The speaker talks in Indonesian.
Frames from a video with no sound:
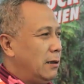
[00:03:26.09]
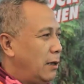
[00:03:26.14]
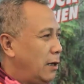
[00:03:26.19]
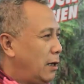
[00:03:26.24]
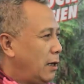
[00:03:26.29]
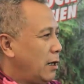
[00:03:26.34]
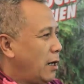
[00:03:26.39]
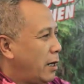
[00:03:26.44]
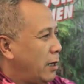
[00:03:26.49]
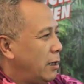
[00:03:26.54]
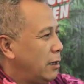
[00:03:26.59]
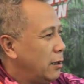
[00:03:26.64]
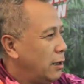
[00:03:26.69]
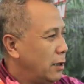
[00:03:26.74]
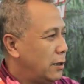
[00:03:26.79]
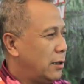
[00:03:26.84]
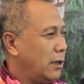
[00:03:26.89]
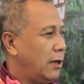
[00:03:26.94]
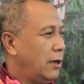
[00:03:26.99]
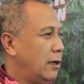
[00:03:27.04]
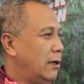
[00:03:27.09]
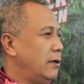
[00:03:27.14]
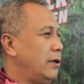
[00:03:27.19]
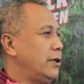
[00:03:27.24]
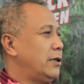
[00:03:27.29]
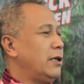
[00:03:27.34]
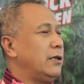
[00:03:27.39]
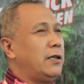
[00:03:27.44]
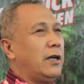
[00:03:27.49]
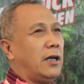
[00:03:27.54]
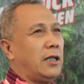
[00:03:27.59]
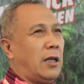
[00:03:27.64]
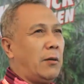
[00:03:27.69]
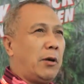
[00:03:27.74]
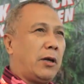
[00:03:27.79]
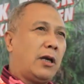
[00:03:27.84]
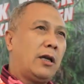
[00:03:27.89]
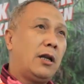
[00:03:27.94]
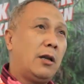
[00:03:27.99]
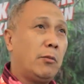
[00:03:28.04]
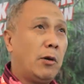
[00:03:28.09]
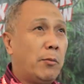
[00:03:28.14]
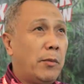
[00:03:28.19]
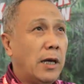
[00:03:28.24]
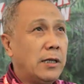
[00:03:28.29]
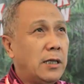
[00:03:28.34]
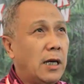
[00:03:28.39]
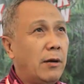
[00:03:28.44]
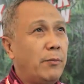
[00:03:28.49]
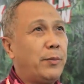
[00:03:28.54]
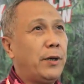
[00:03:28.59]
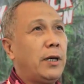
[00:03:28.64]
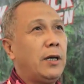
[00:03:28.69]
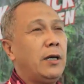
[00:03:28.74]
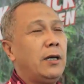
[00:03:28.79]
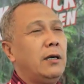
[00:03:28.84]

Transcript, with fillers: Ini dari dis, e, kita pakai 15 HP